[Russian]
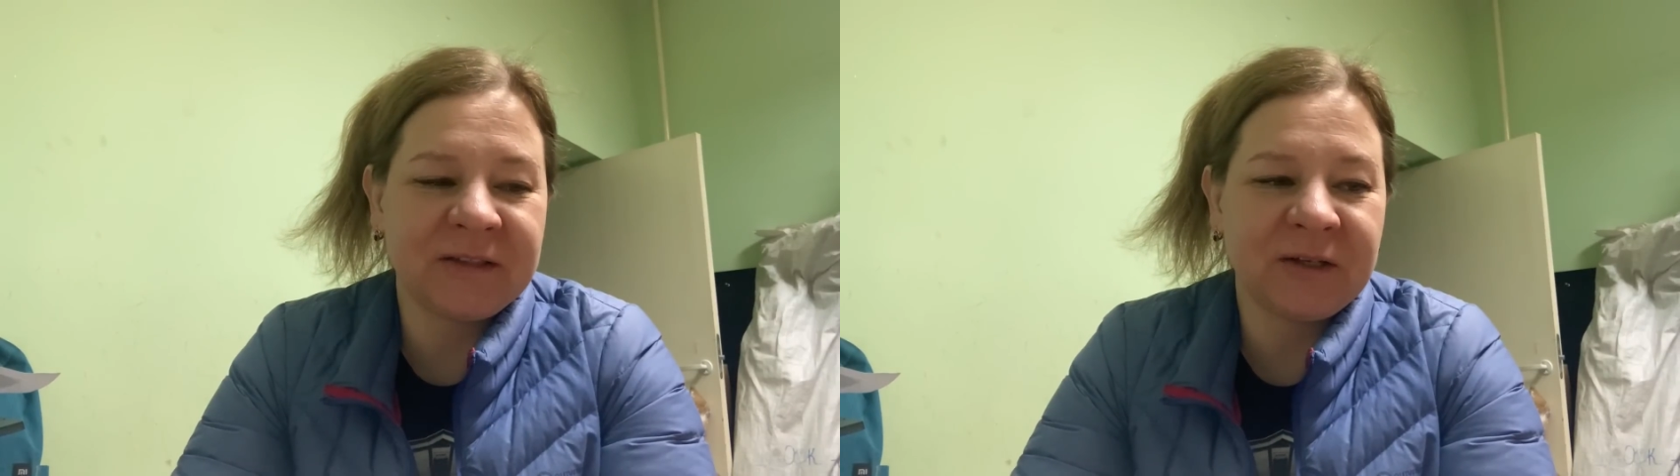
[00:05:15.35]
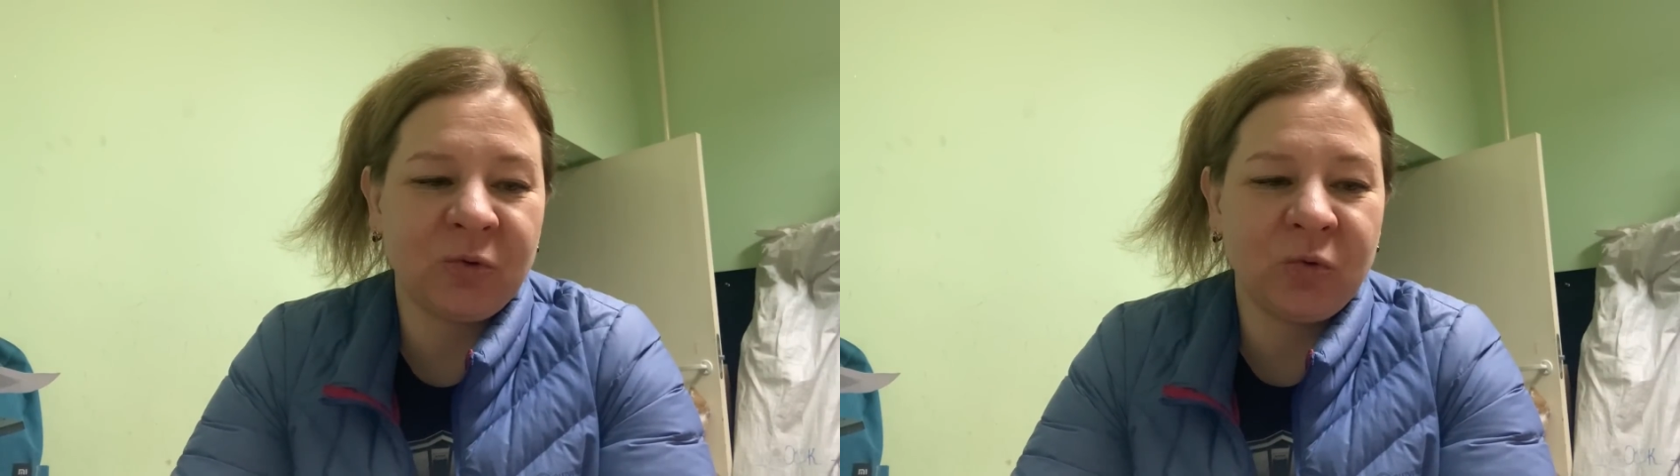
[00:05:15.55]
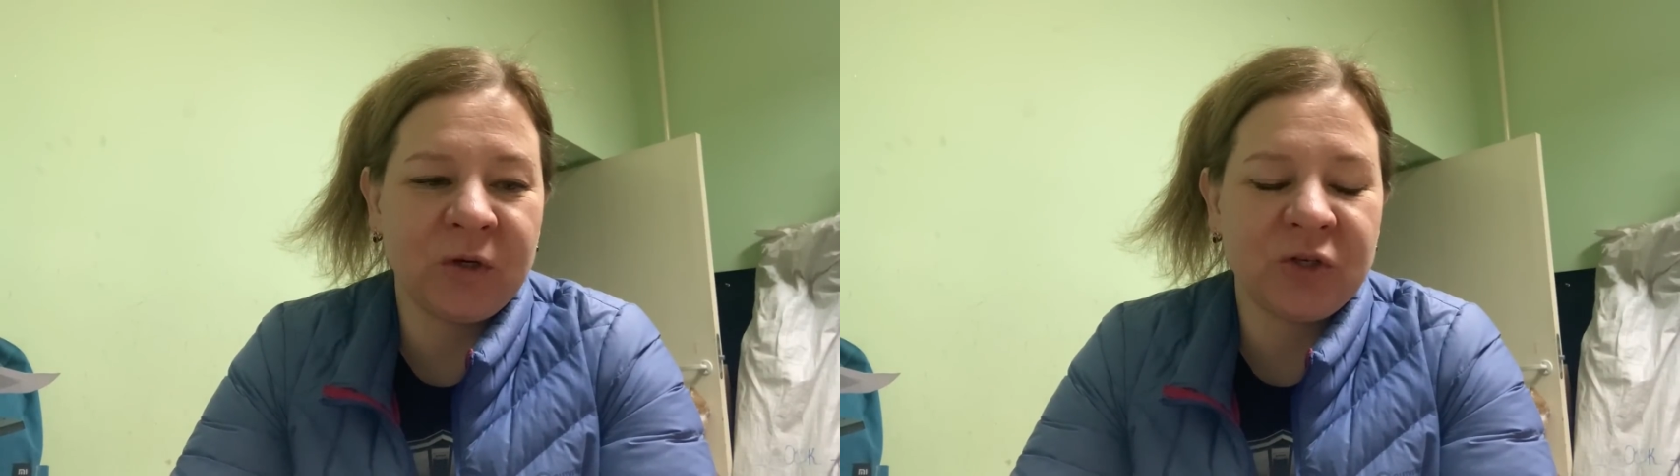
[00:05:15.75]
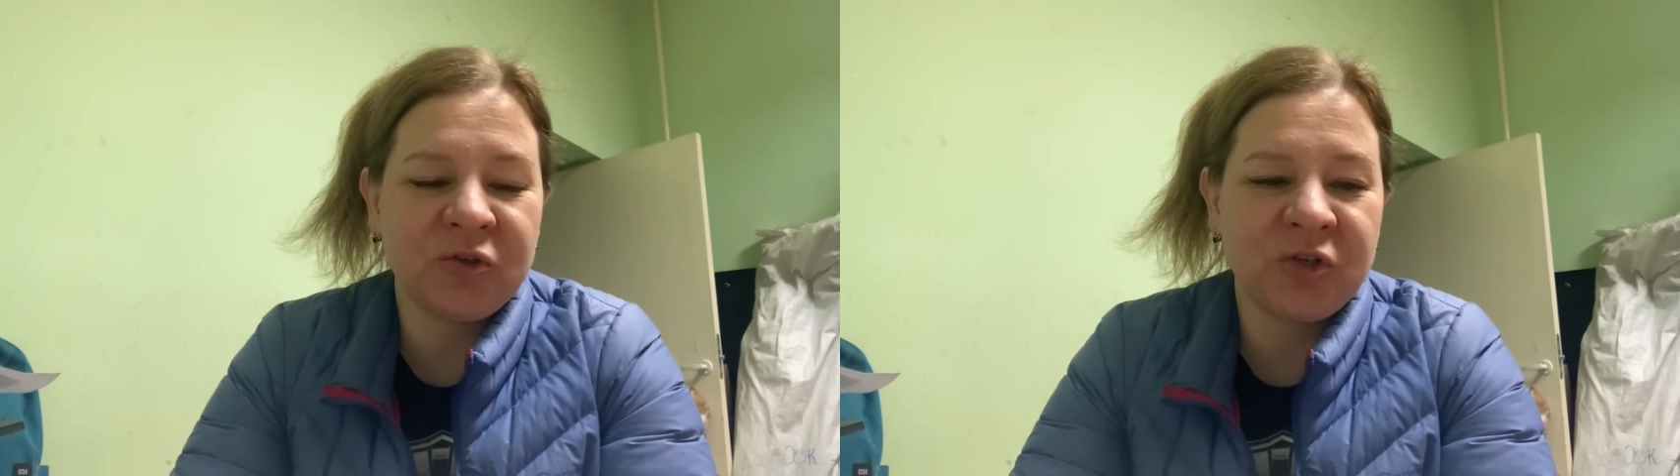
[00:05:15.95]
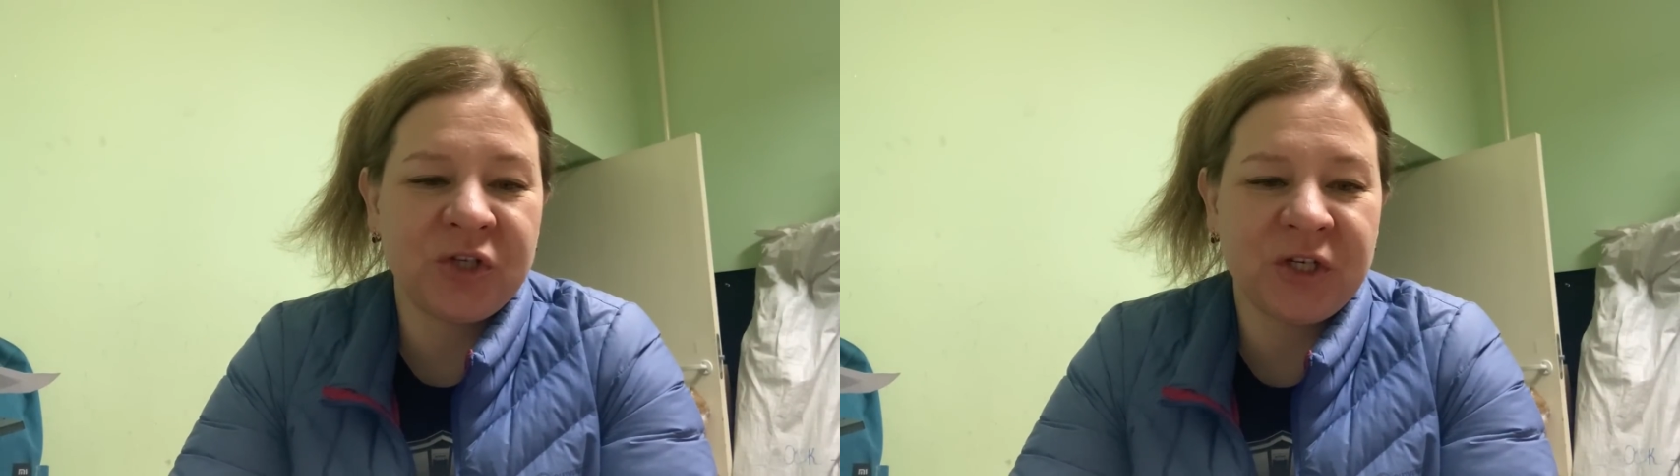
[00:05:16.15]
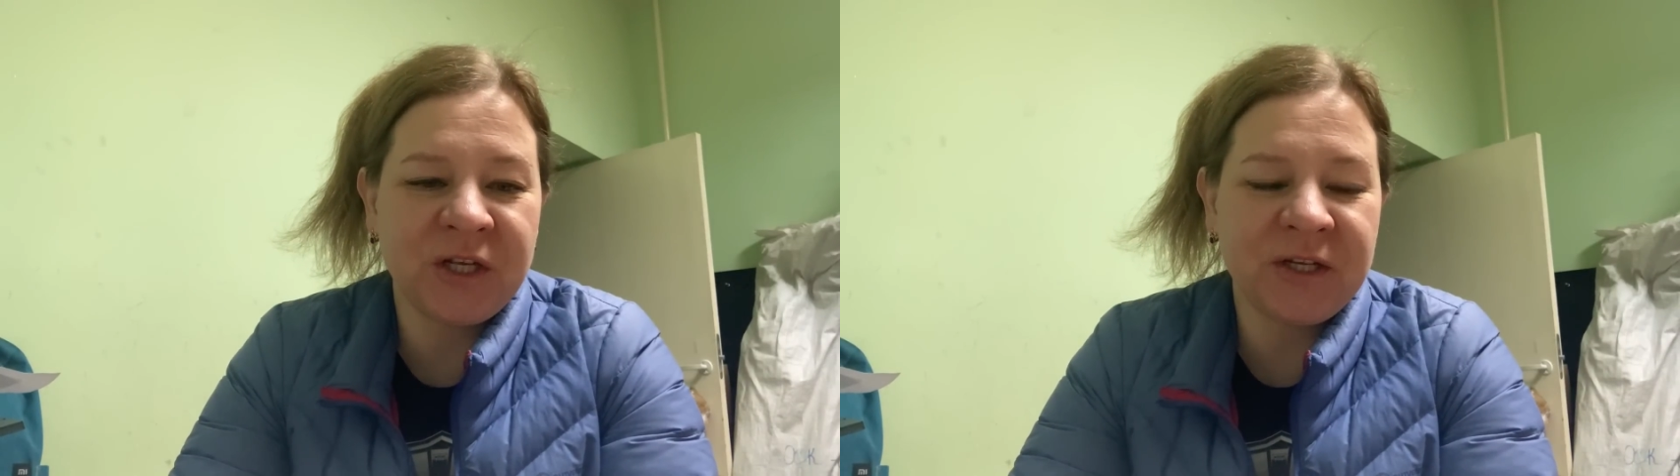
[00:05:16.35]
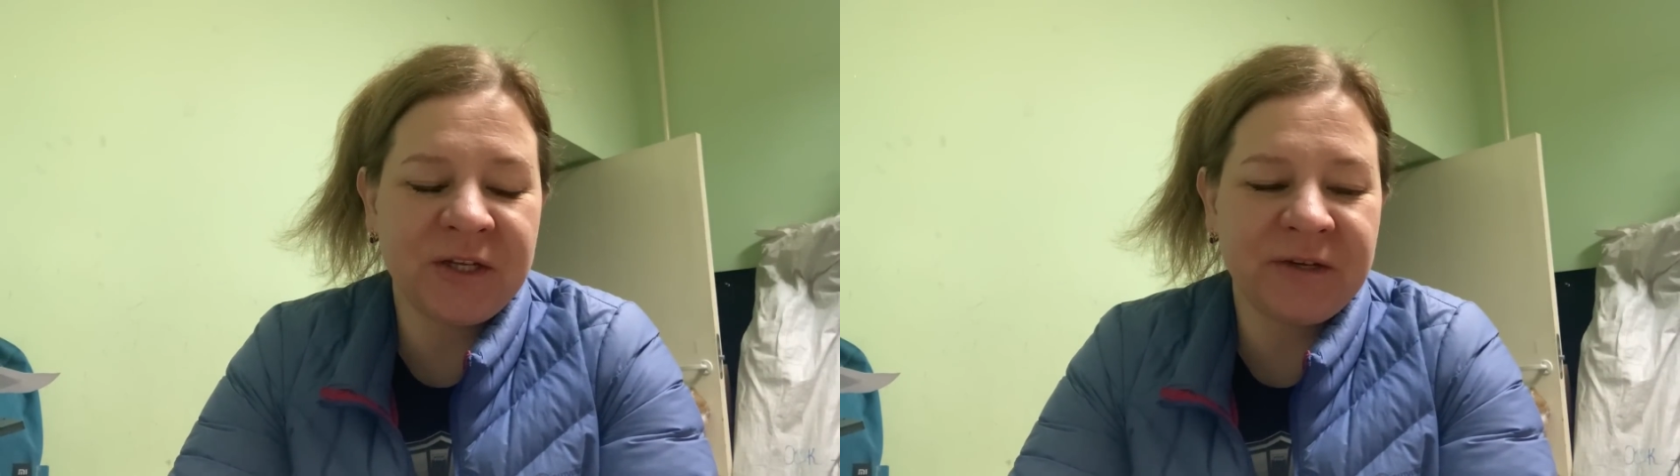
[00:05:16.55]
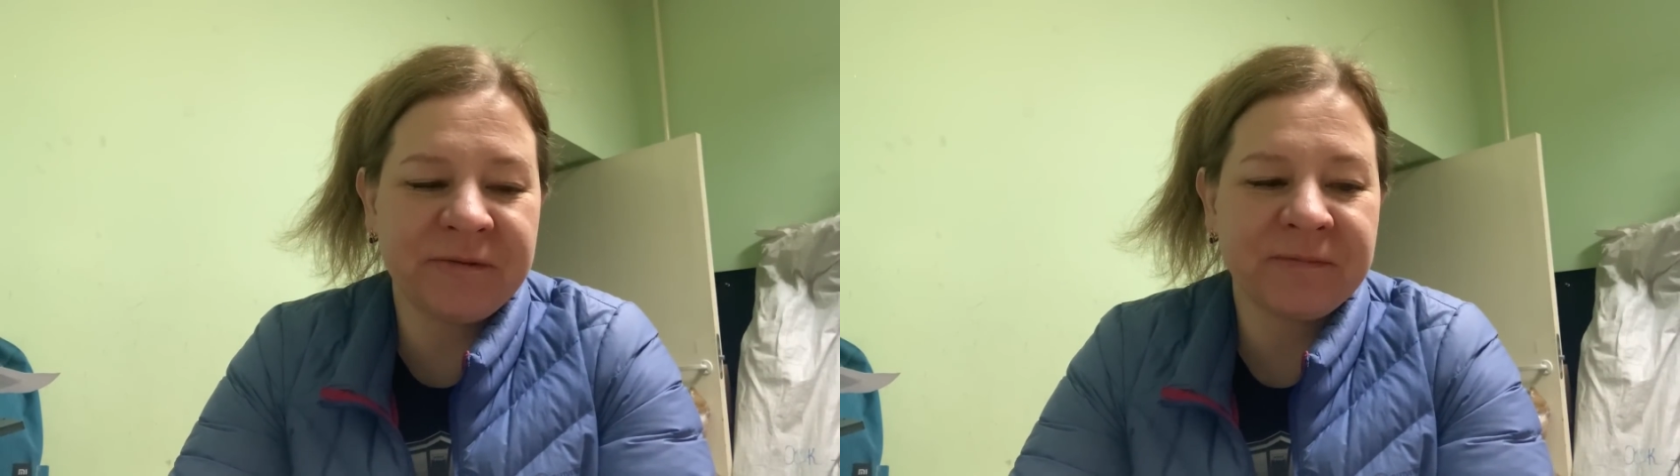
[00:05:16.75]
такое
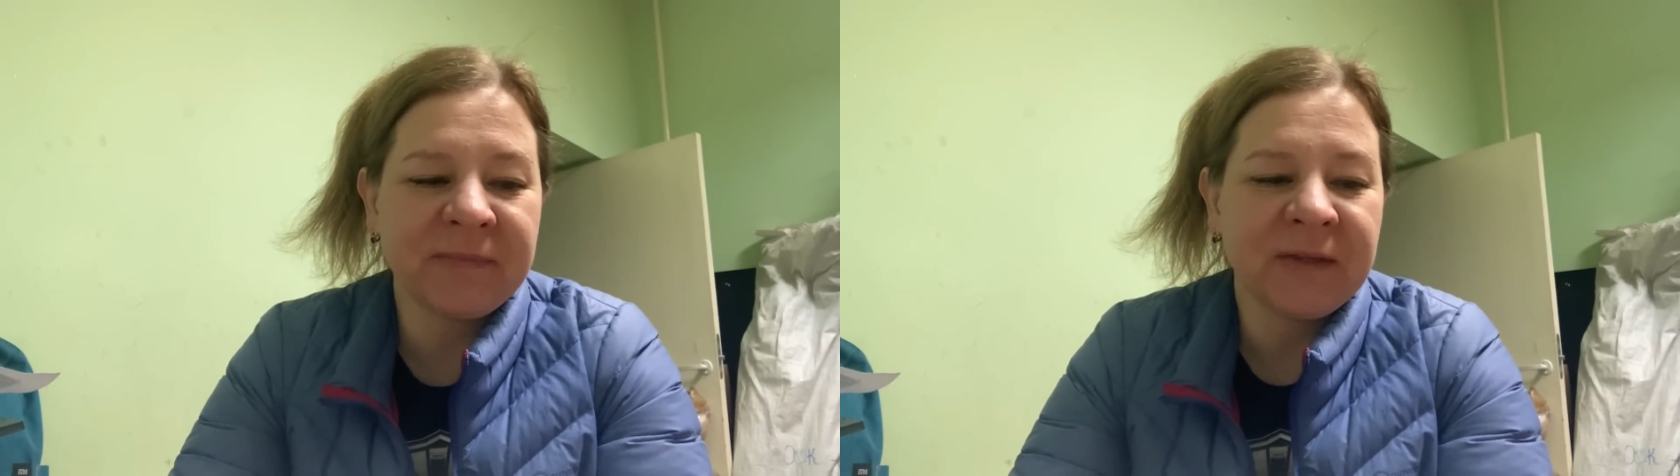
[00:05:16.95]
ощущение,